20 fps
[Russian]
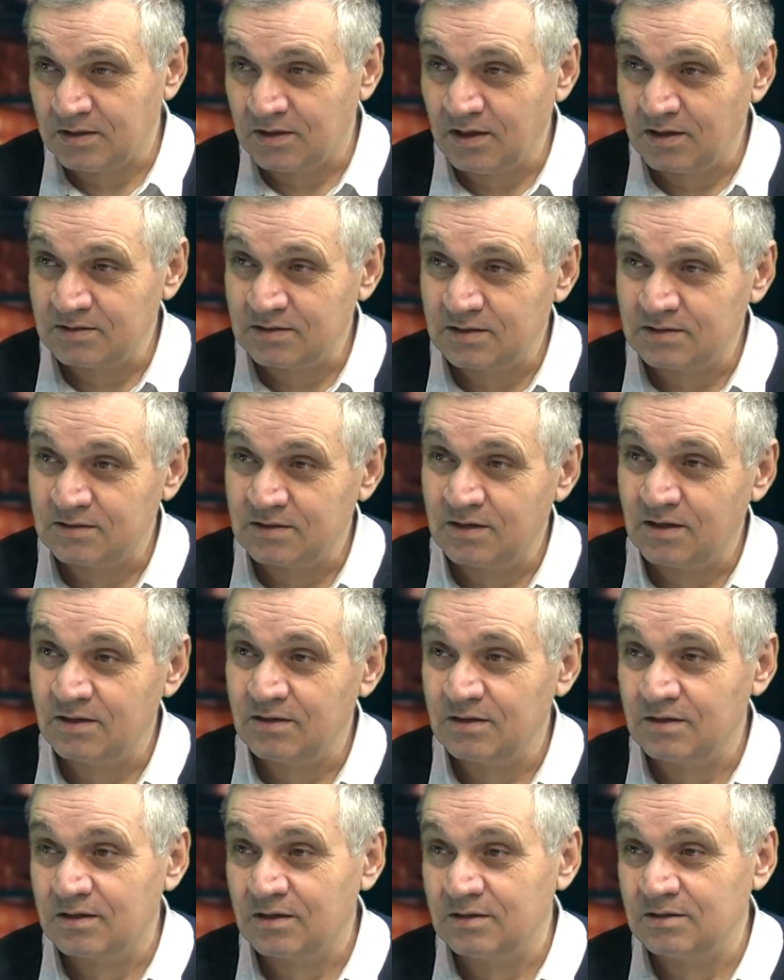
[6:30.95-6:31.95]
как со
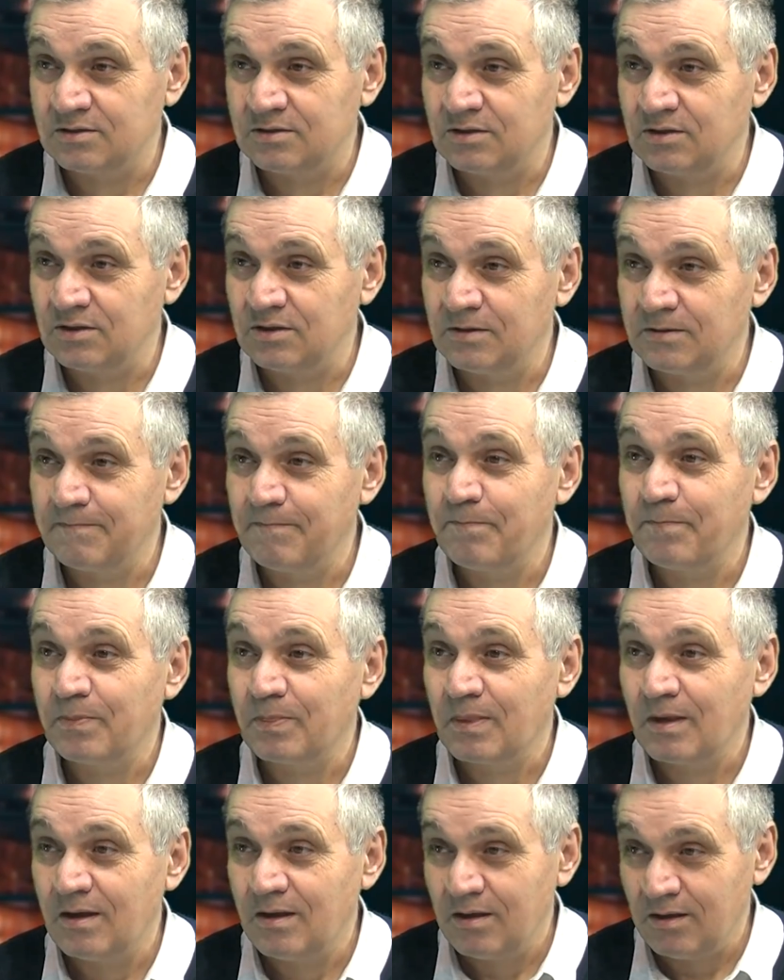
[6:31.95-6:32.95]
стороны России,
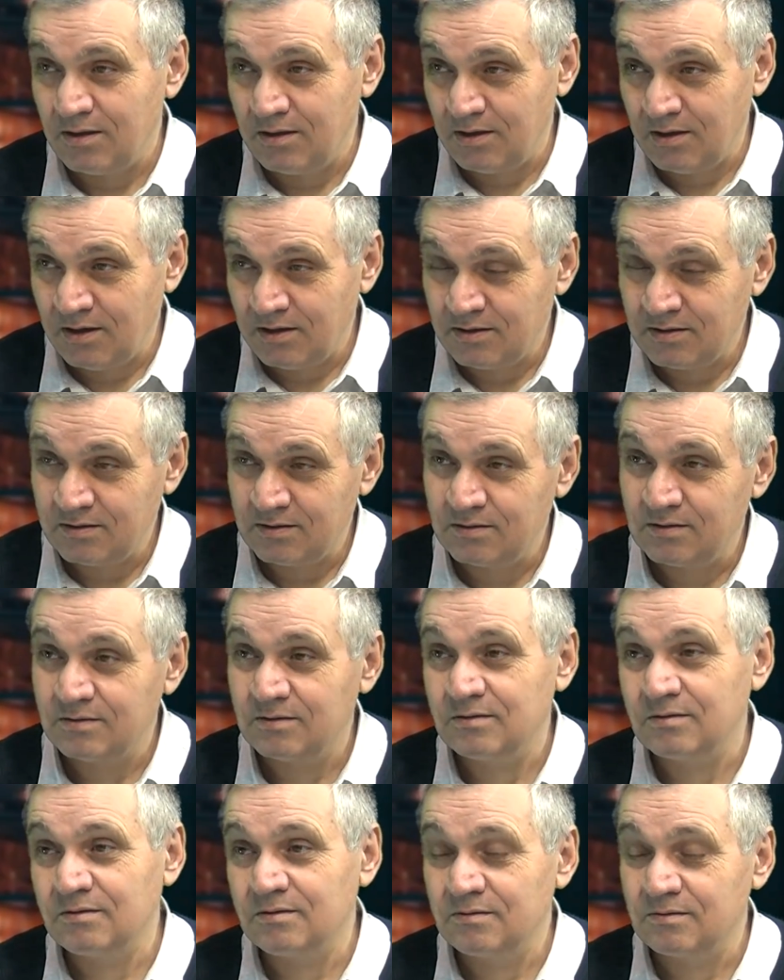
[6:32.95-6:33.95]
и,
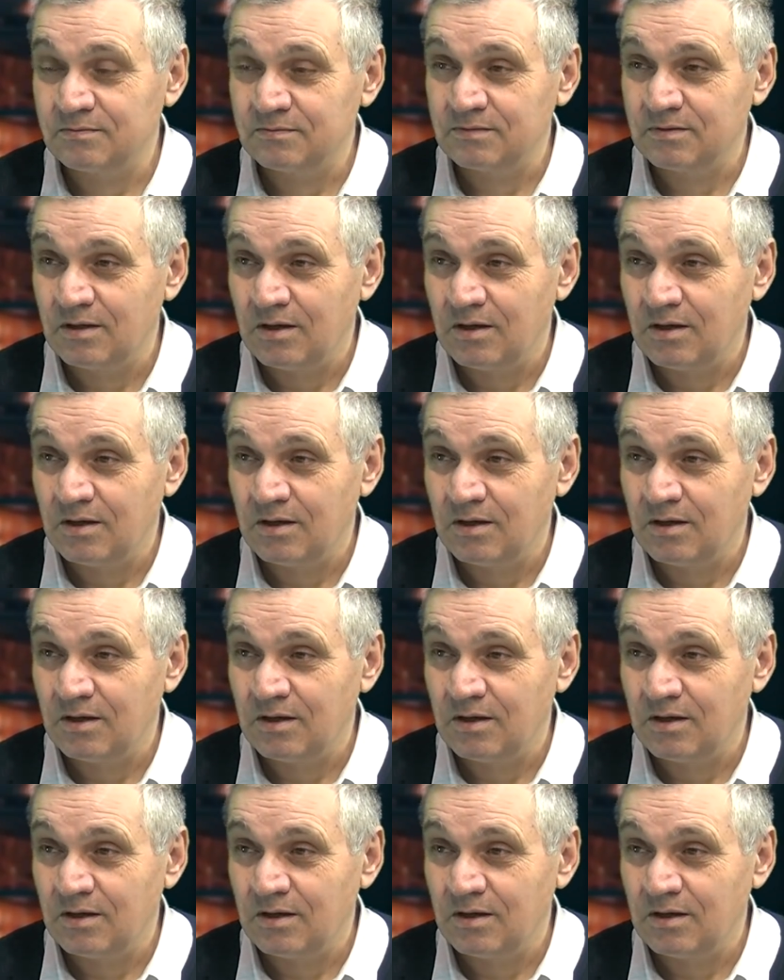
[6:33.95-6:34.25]
э,